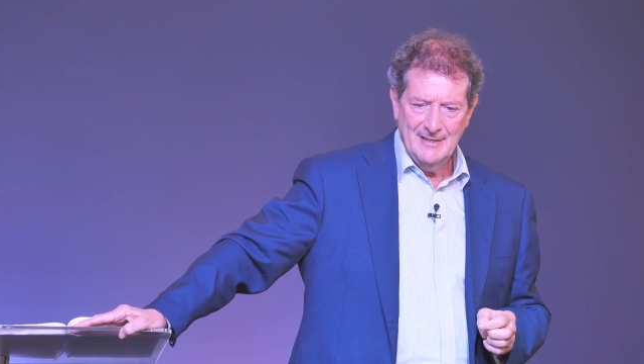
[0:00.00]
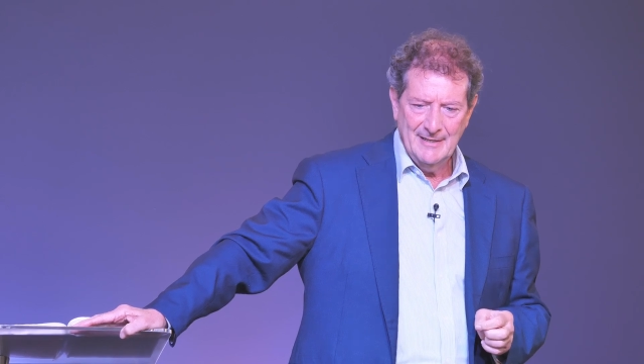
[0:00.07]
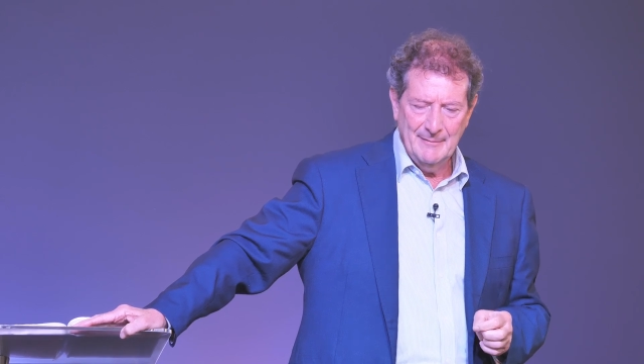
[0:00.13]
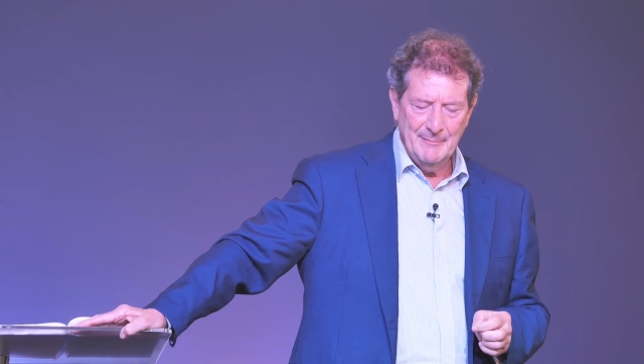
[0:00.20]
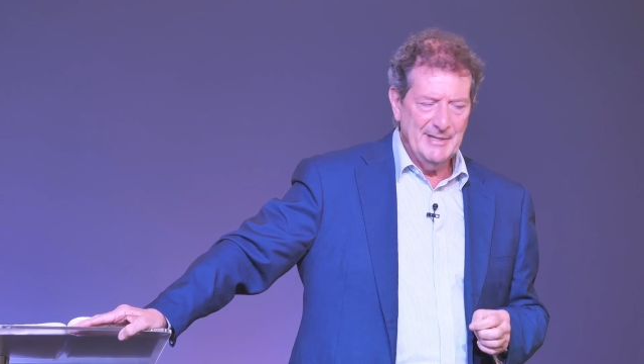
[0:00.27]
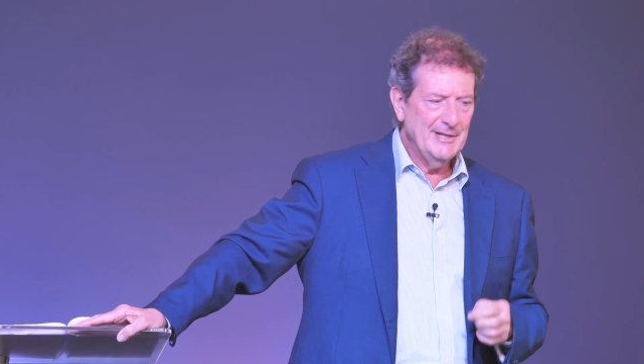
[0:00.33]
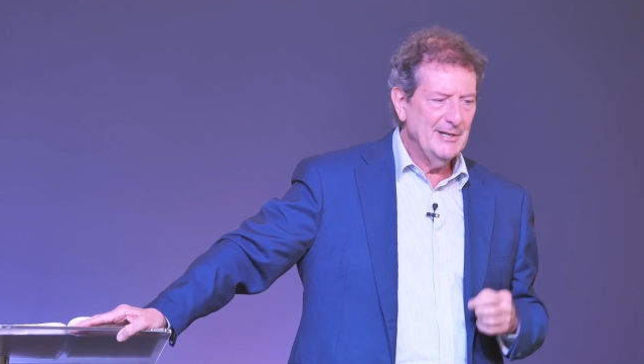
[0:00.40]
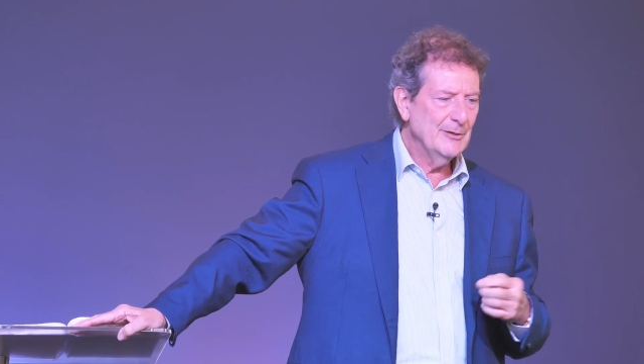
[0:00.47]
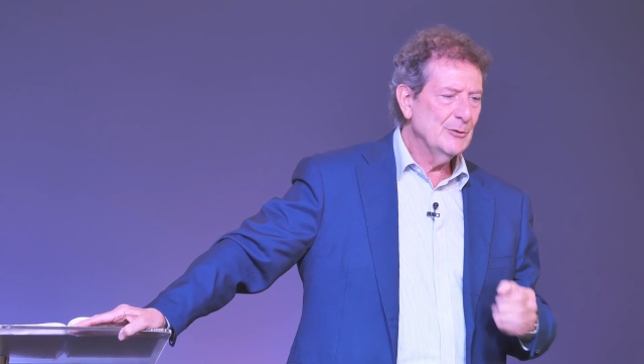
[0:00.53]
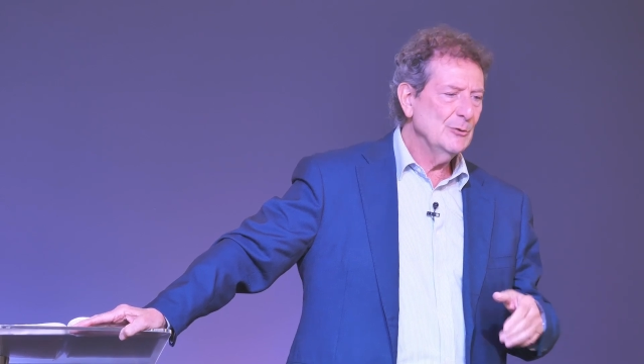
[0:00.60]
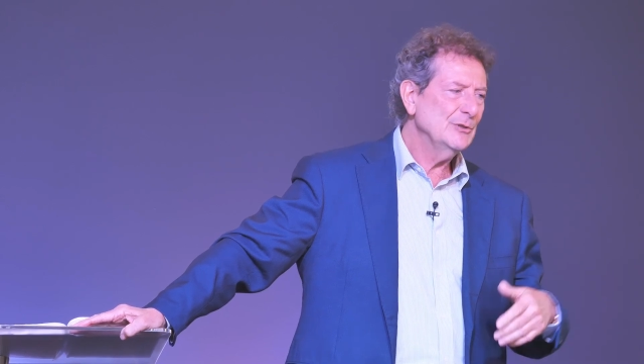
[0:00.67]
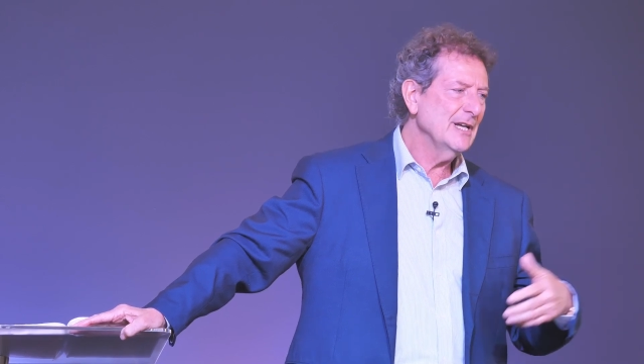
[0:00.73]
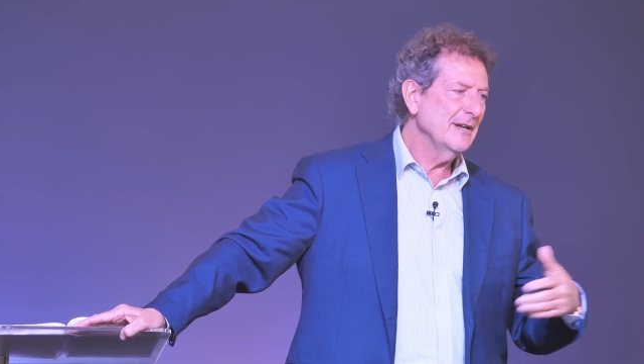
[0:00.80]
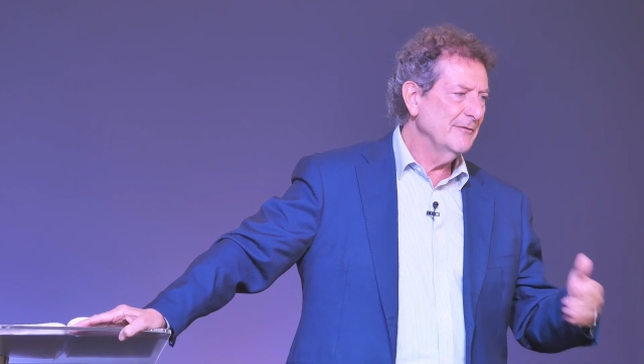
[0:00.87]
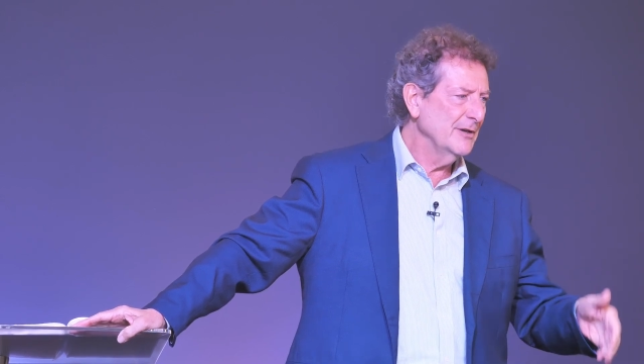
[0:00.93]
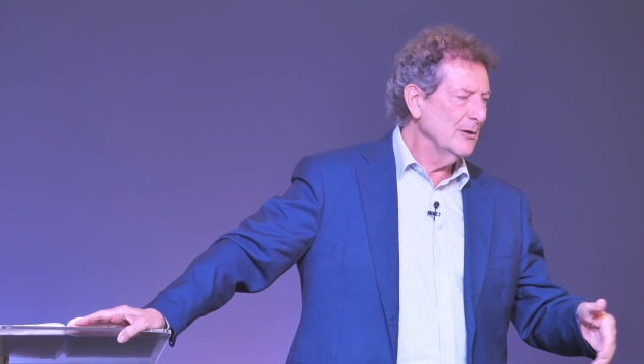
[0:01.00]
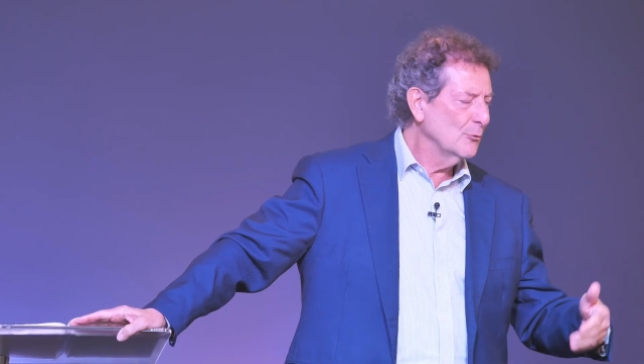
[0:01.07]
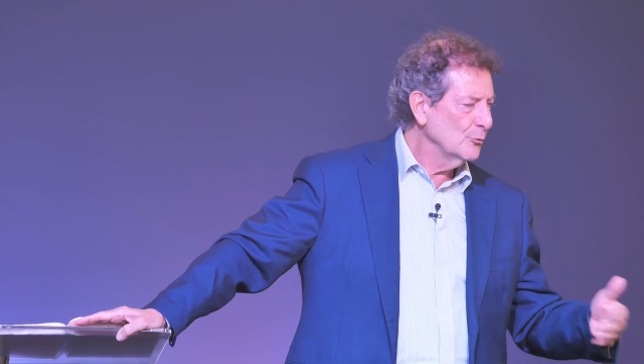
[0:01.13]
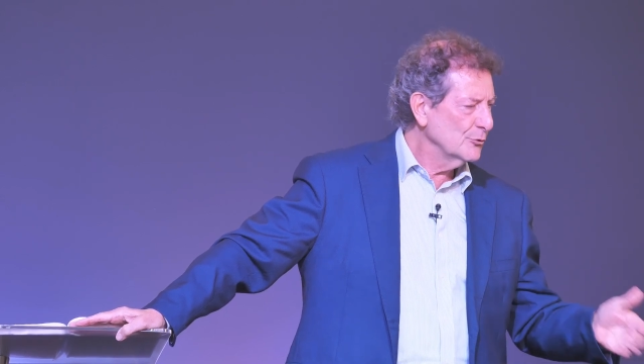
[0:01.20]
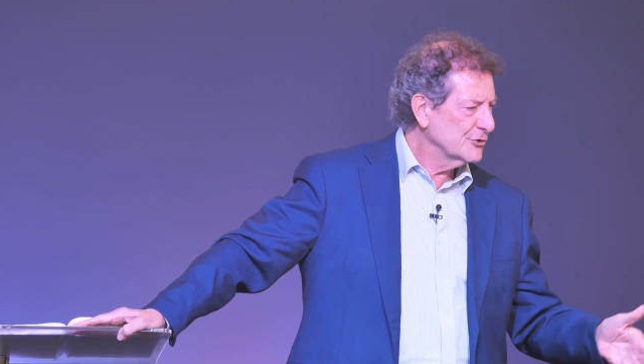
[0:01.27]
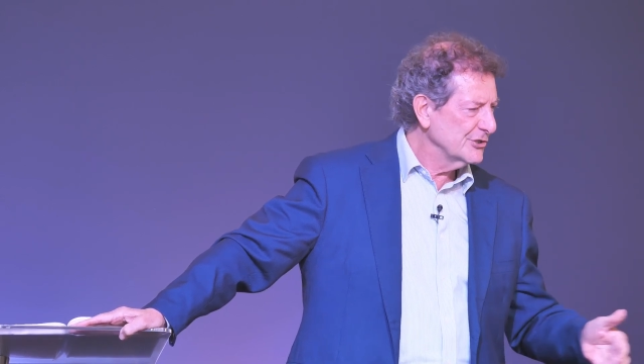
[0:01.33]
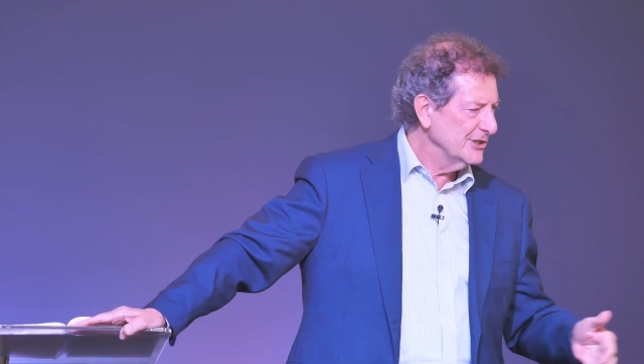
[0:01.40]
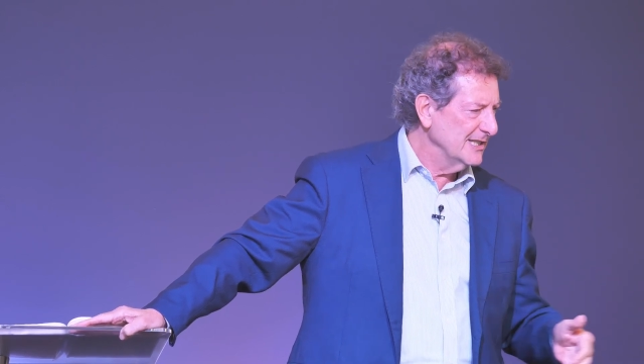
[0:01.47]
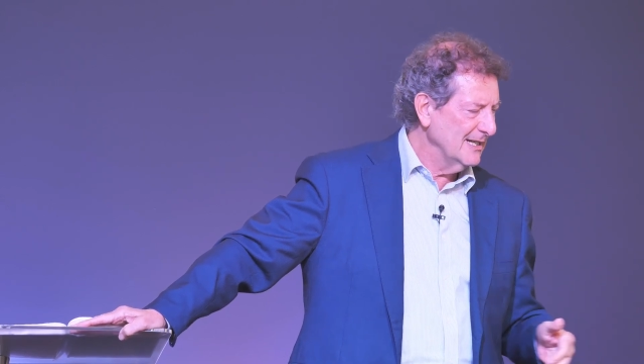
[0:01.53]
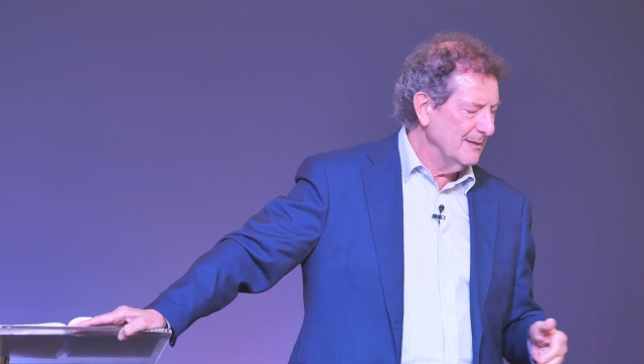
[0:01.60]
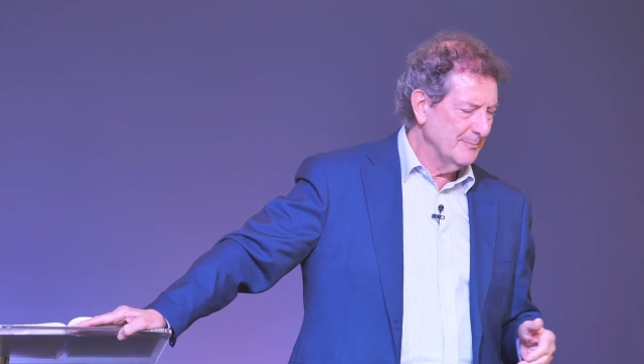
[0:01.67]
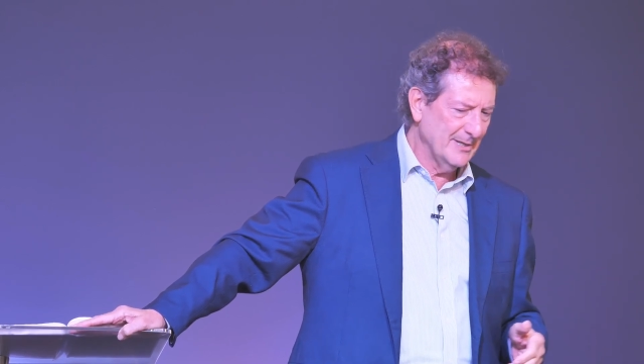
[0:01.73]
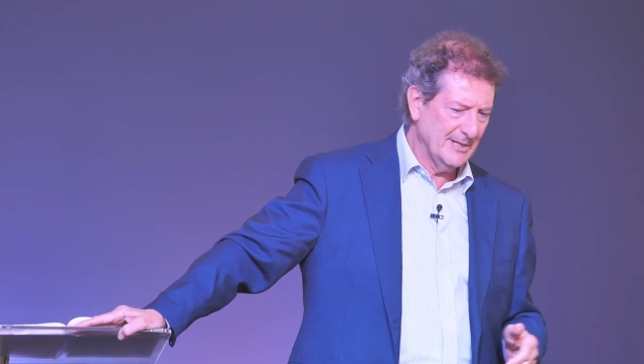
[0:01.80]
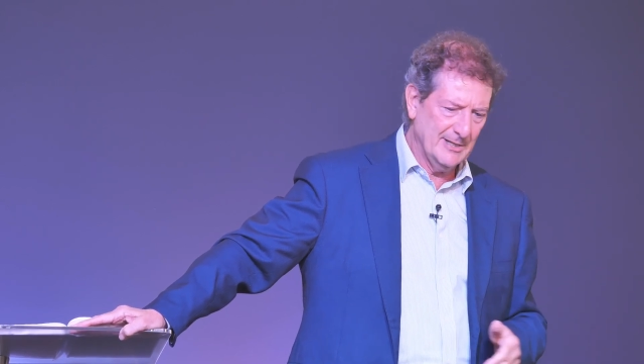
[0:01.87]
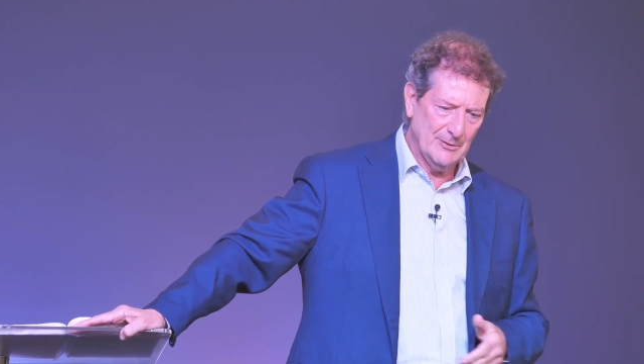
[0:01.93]
e mi rinchiudevo in cucina
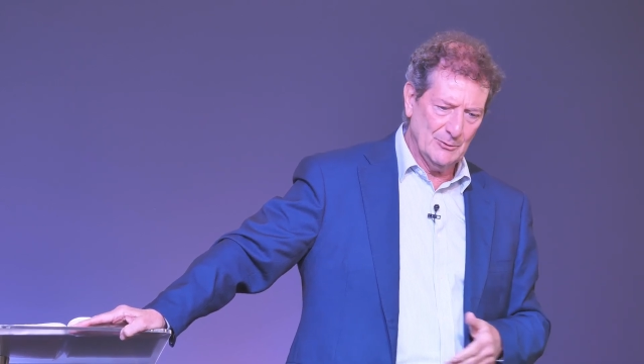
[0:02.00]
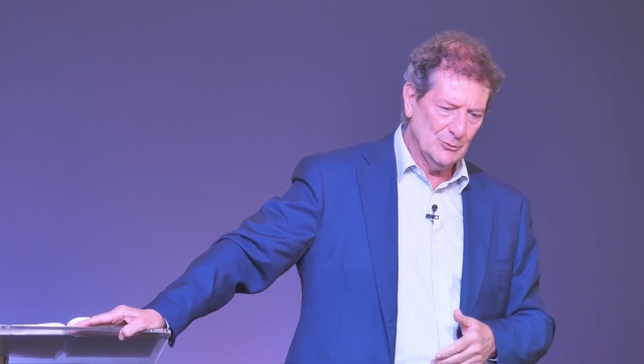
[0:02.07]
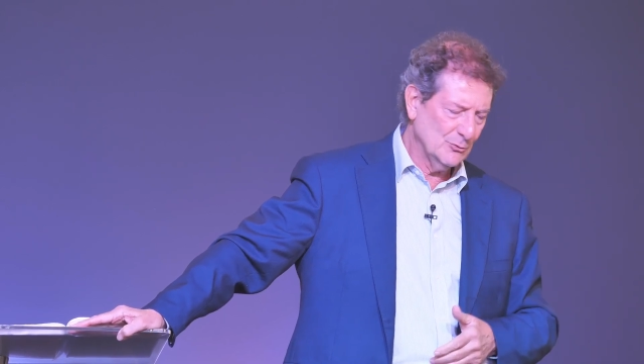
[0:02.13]
perché ero